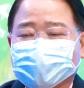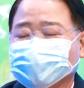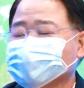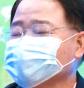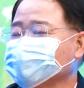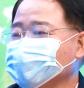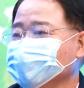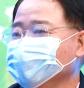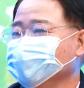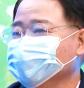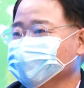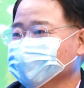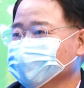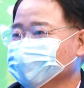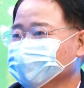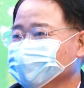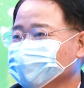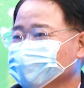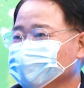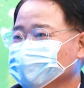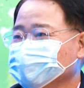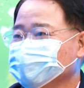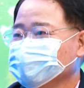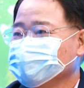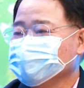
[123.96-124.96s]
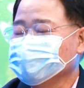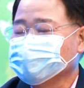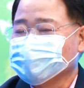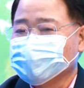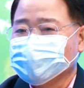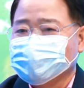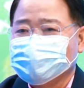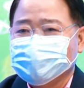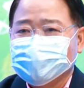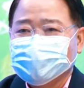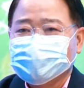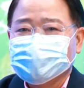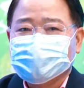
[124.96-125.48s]
ปกติก็
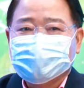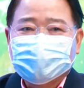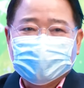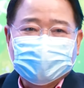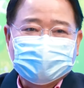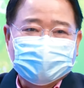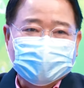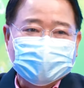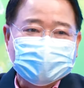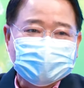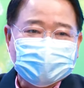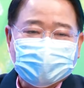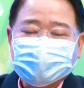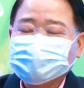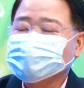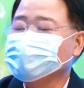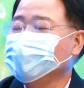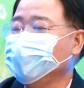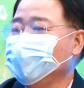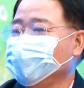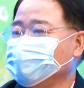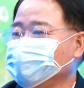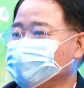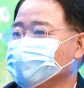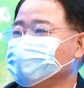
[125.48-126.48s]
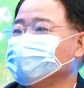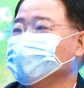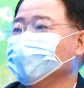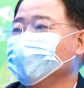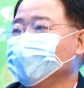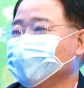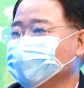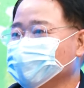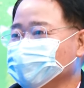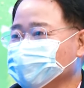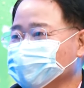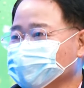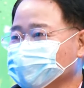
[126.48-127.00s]
ไม่รู้ว่าเป็นต้นแบบหรือเป
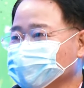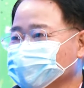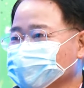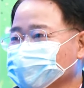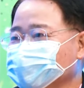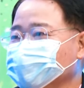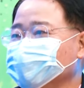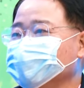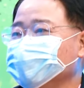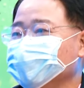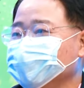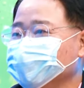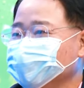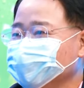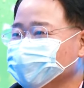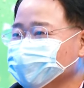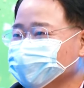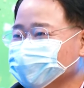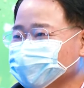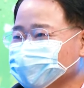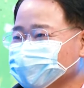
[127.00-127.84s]
ล่าเนี่ยนั้นเอง